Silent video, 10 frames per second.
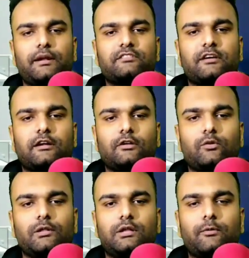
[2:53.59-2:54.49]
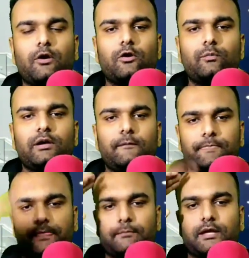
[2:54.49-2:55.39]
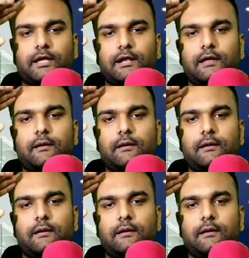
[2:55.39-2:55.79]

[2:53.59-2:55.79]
प्रेस करना तो मिलता है आपको में तब तक के